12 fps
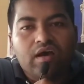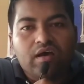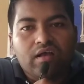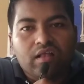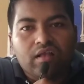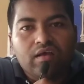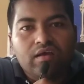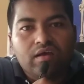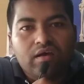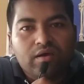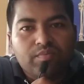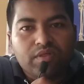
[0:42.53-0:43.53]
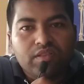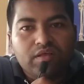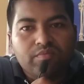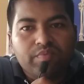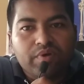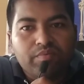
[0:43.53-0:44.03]
আর আপনাদের
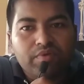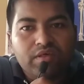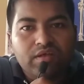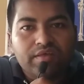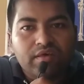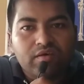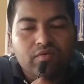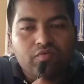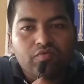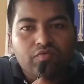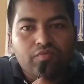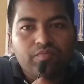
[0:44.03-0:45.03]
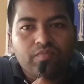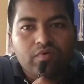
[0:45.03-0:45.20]
বেবিদেরকে খুব